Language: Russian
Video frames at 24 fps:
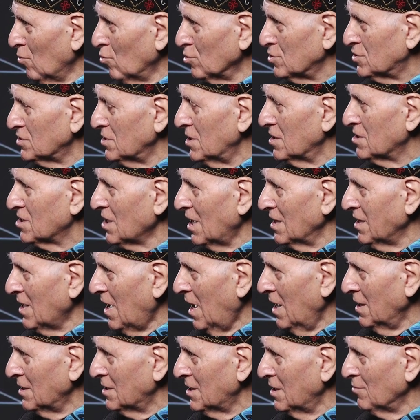учителей
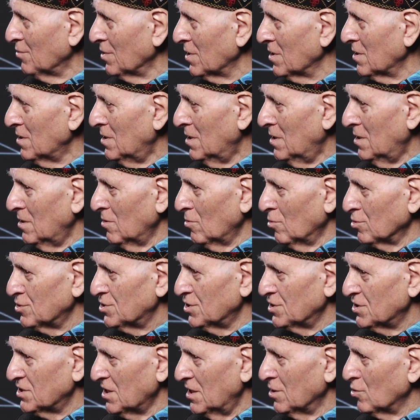талантливых,
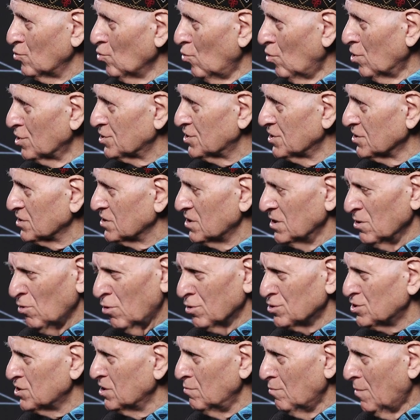учителей творческих, их
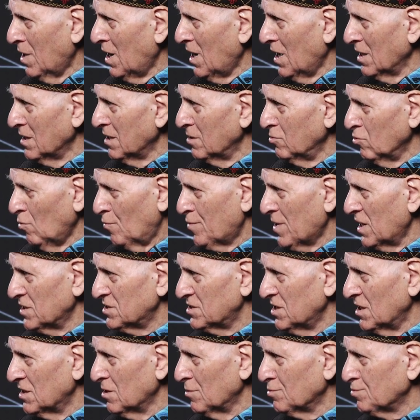очень мало. Ну,
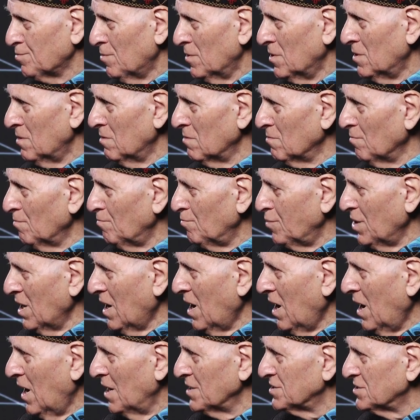процентов
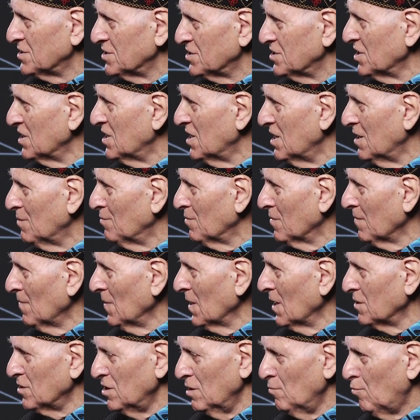5-7,
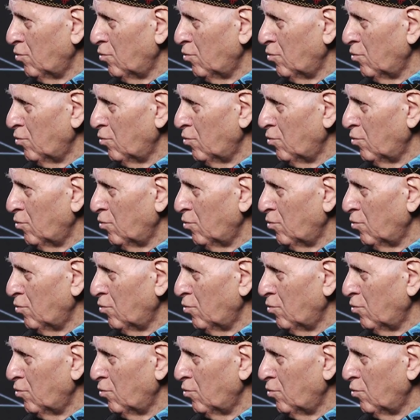не